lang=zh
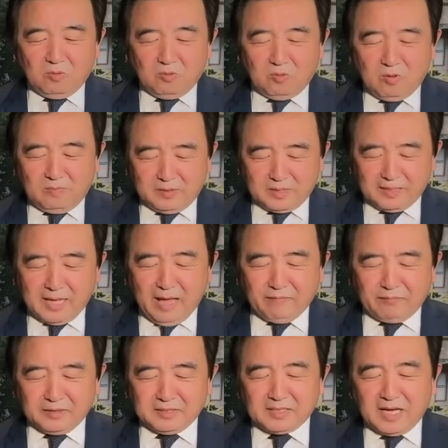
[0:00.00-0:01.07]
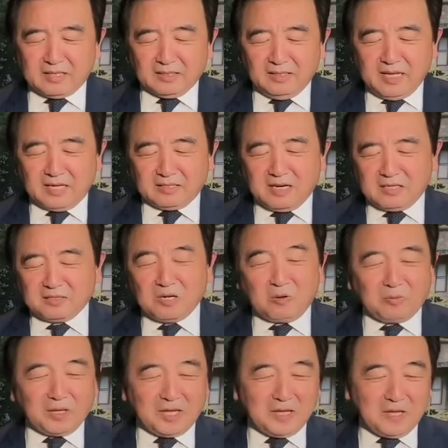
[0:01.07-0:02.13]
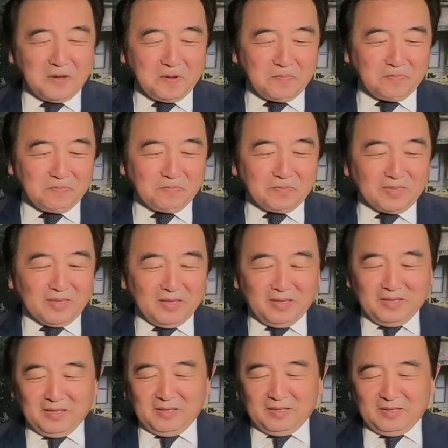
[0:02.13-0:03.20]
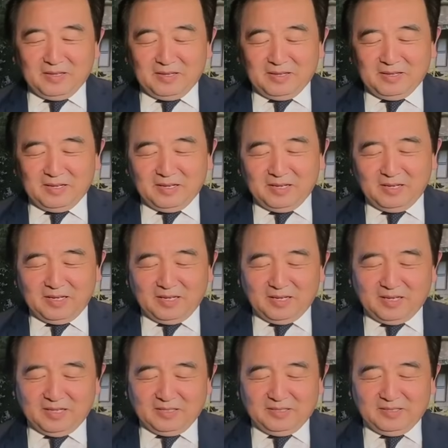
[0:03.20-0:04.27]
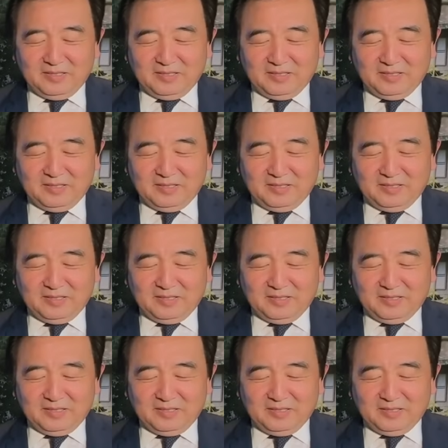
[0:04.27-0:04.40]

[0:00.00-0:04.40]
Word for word: 我们跟大家分享两张照片。呃，